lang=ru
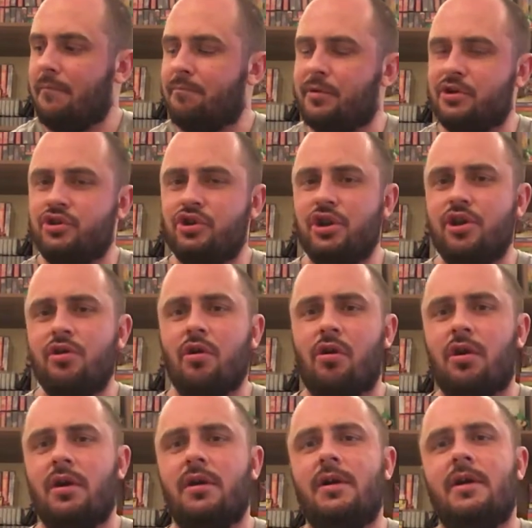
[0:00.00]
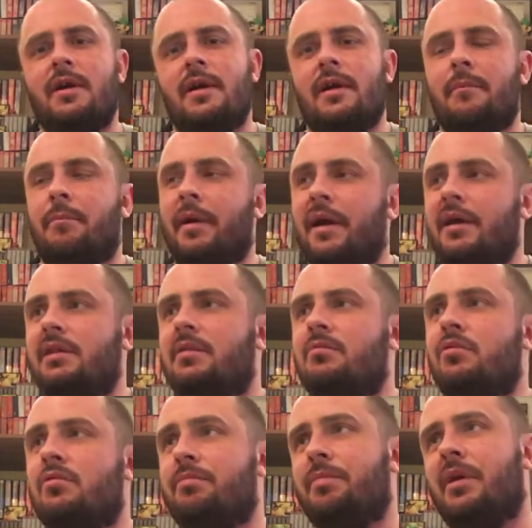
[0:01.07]
Под чаек.
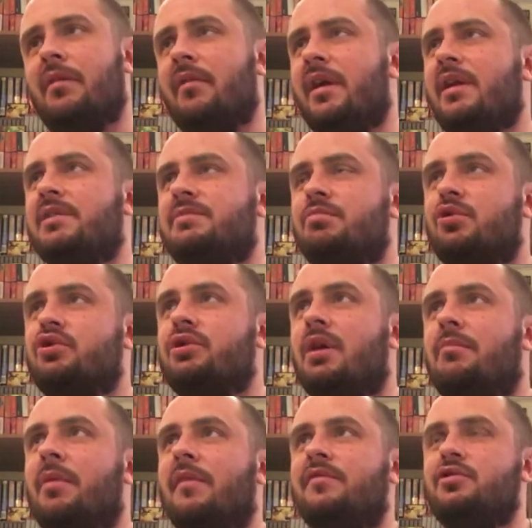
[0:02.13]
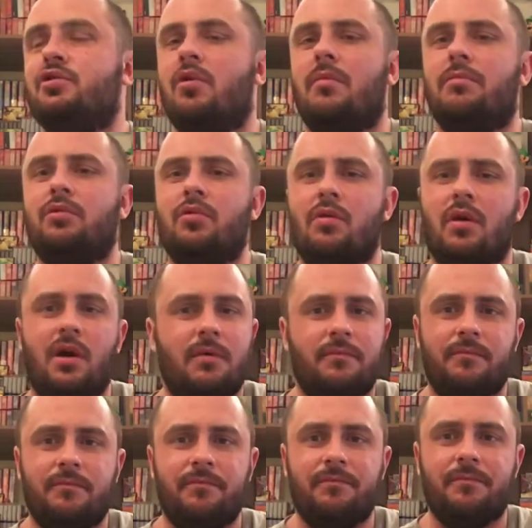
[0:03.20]
Поэтому поговорить можно обо всем, но
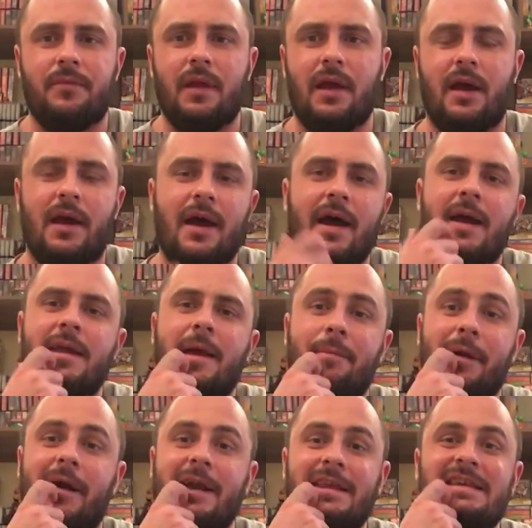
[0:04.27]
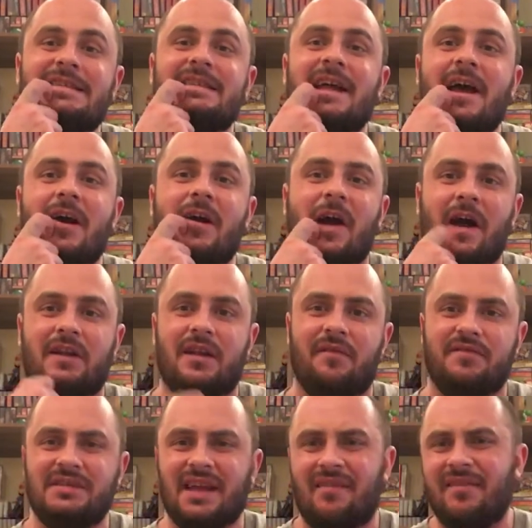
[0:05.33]
э, я пока не знаю, как там
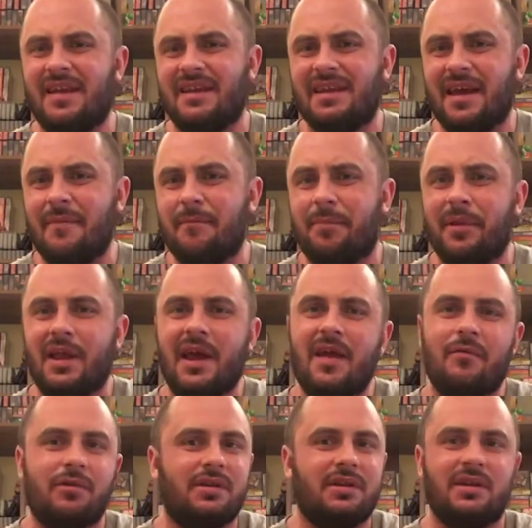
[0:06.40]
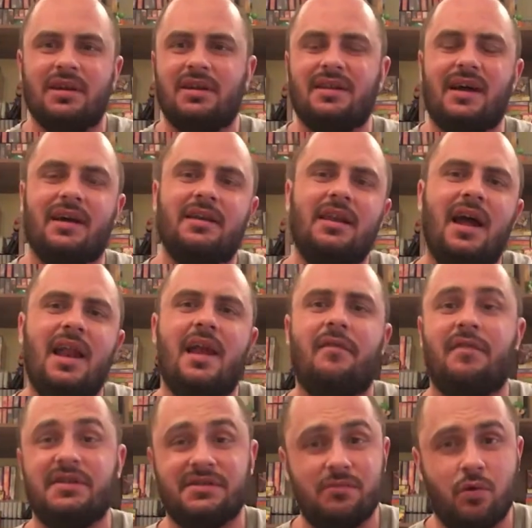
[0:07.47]
вставлять геймплей вот и так далее.
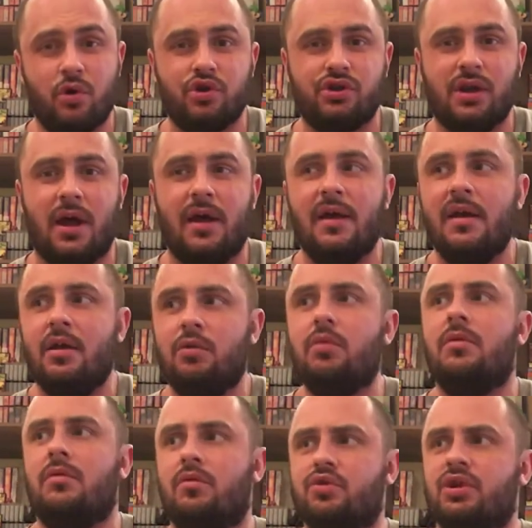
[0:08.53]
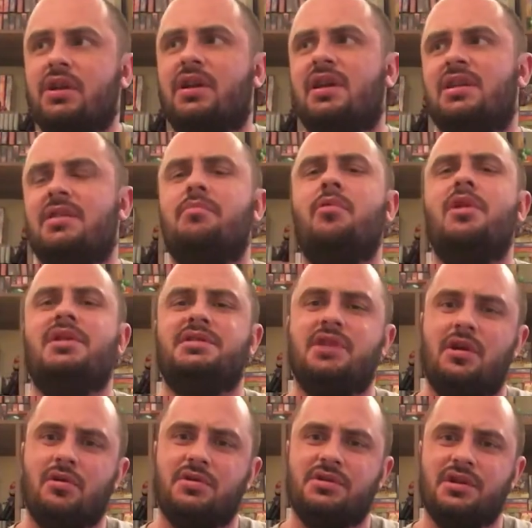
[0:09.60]
Возможно, ну, уже на какие-то более
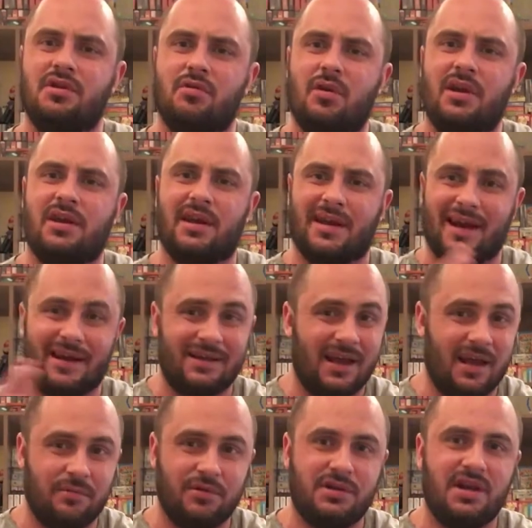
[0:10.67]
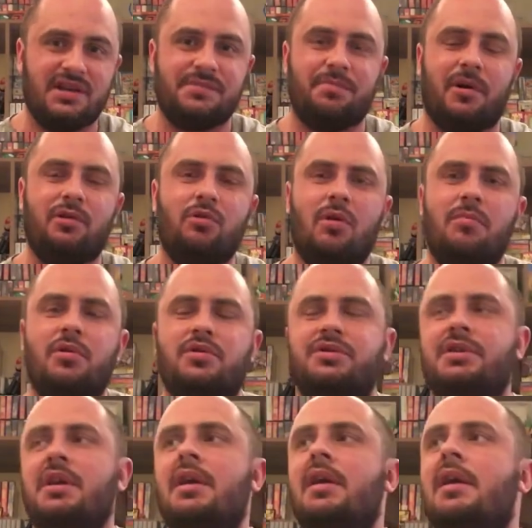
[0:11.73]
серьезные ролики когда-нибудь я сподоблюсь.